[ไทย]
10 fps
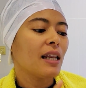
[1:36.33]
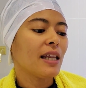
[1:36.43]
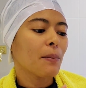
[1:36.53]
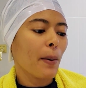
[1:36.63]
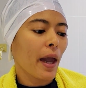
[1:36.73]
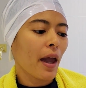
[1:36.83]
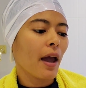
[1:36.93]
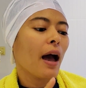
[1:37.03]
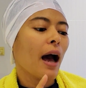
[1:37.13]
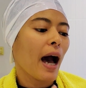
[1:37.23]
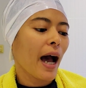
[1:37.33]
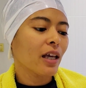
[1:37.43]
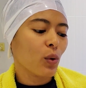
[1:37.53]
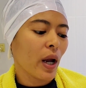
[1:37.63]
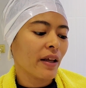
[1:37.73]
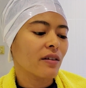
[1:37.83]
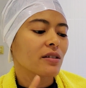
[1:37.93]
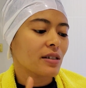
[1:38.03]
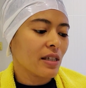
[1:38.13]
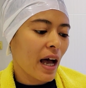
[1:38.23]
Repair Hydrate
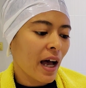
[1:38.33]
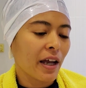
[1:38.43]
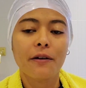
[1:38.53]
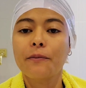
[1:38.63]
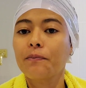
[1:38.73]
Style